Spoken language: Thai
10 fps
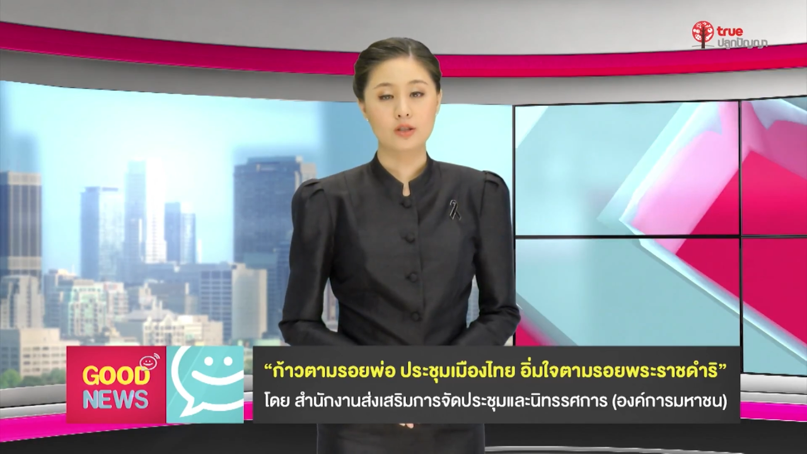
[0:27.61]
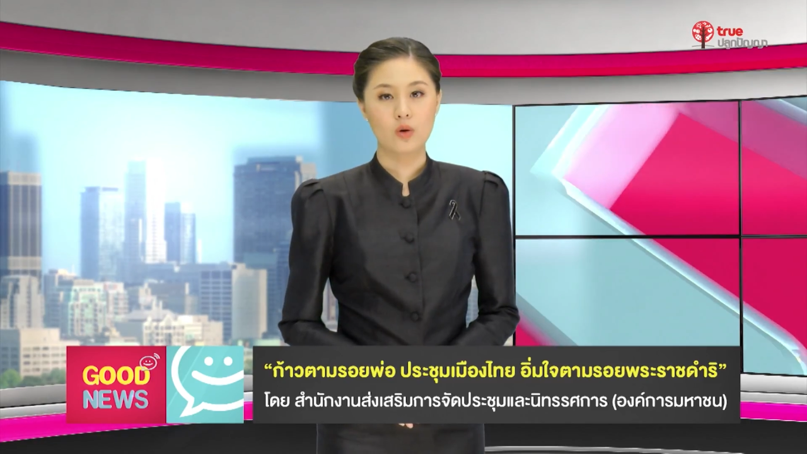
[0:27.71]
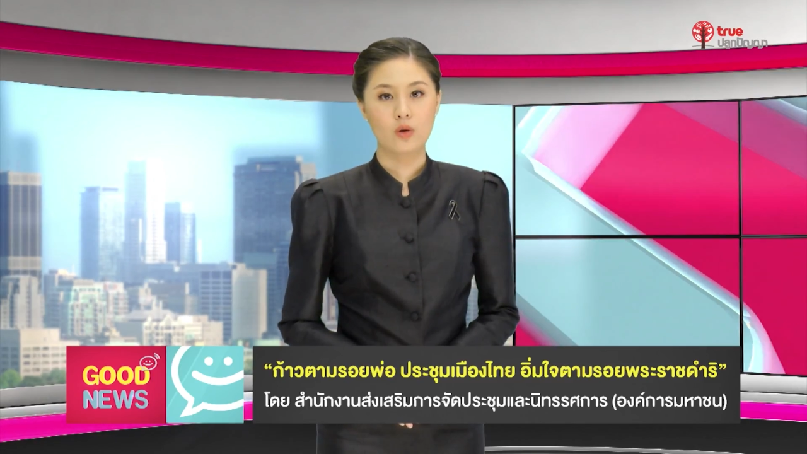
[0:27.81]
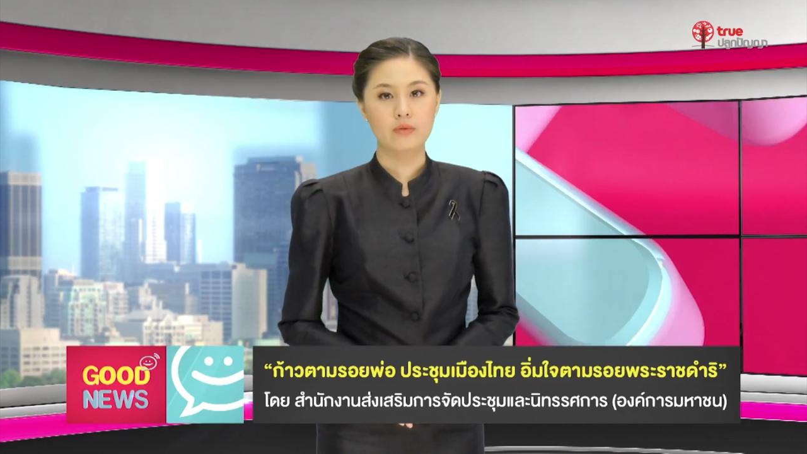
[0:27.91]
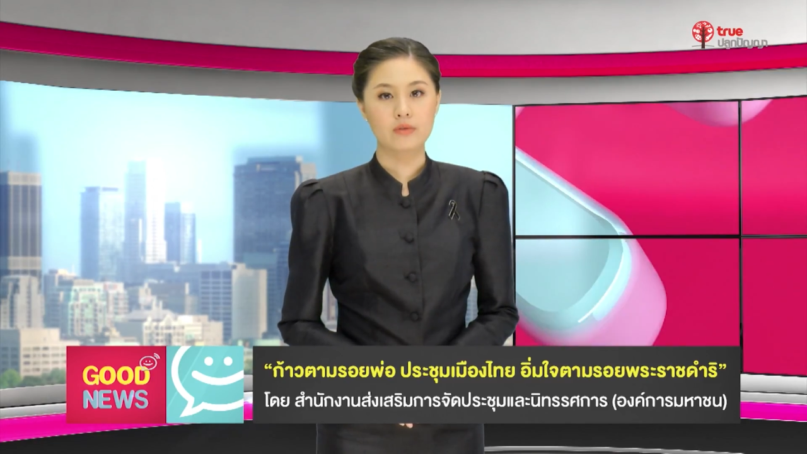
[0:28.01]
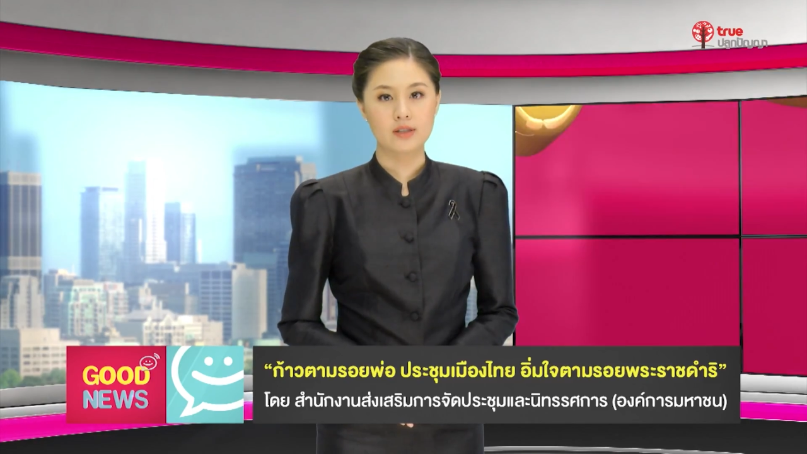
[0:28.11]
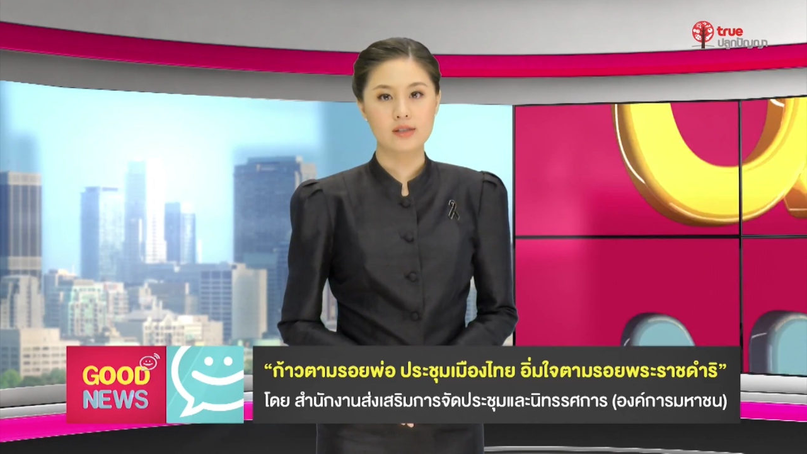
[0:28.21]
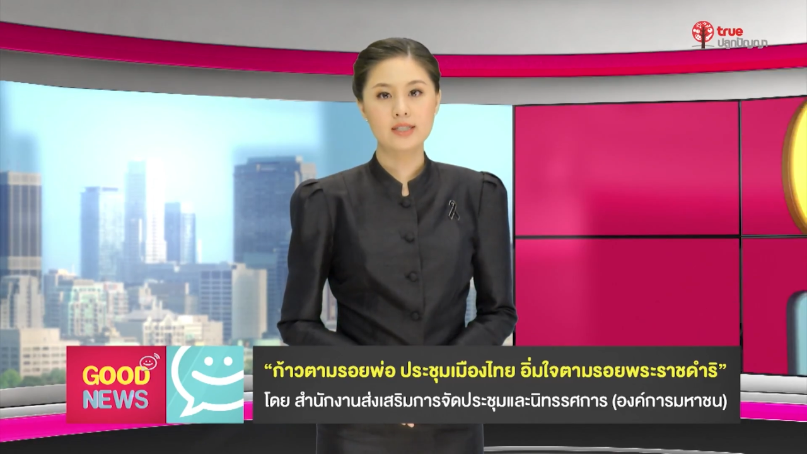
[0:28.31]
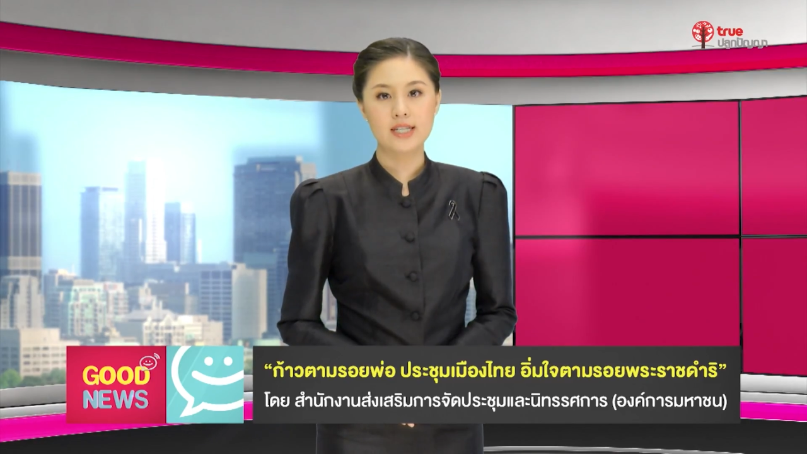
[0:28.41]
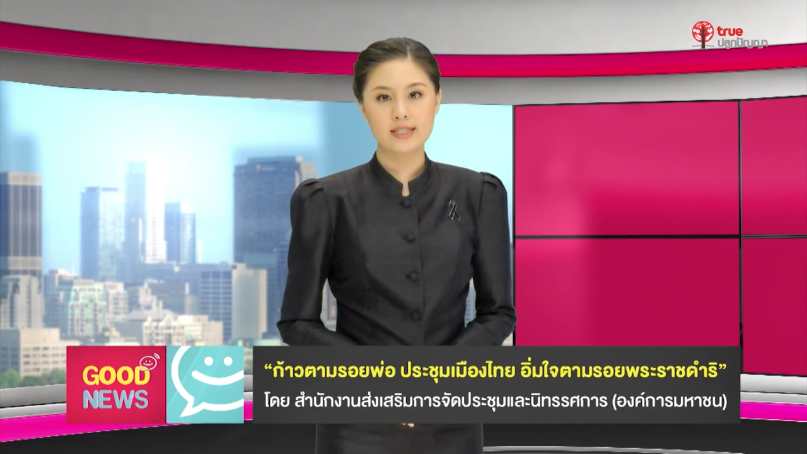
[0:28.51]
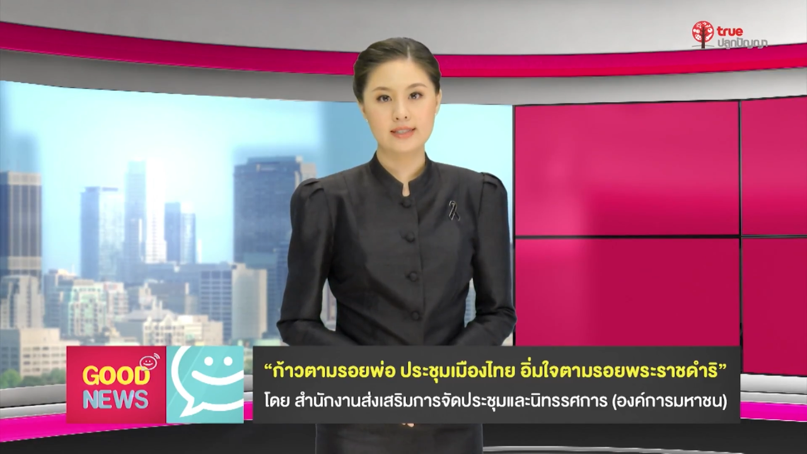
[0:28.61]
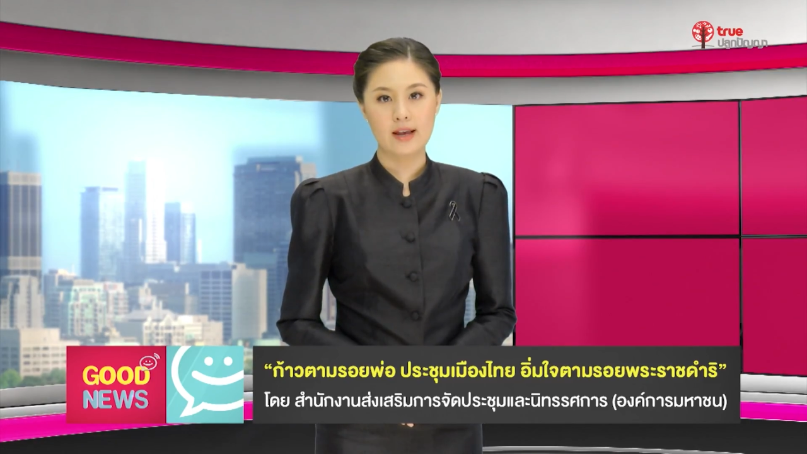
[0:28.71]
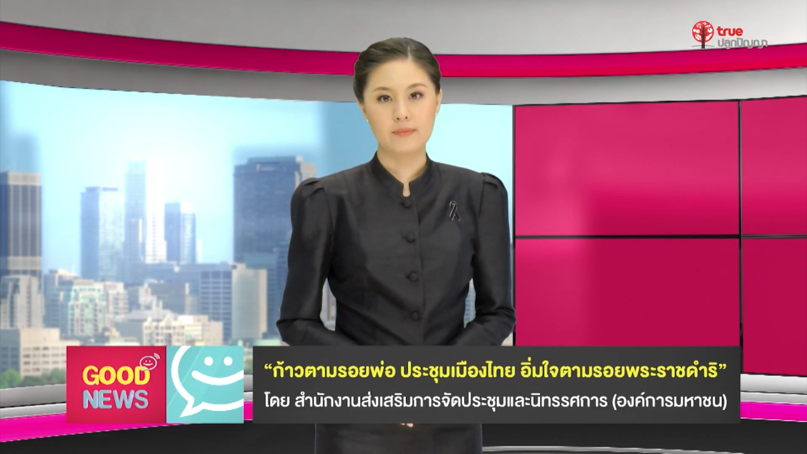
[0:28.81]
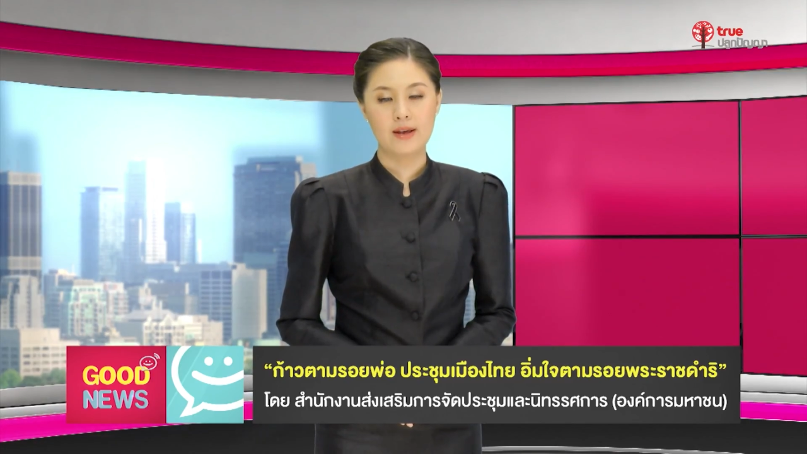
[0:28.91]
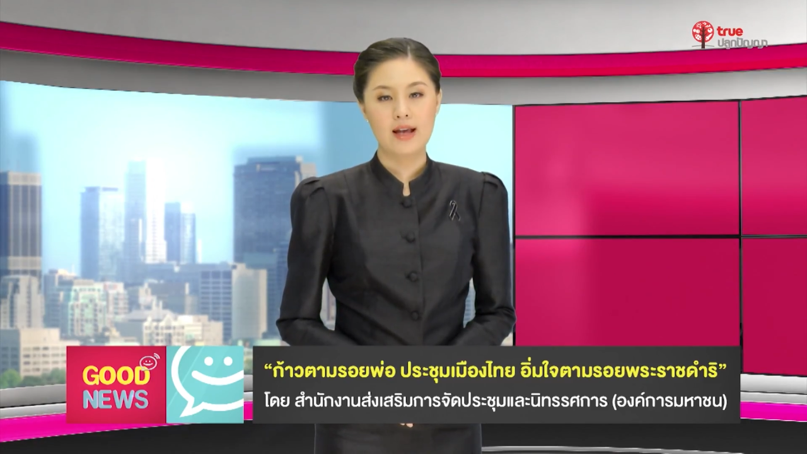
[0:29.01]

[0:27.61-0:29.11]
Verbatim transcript: ชนหรือ t เซป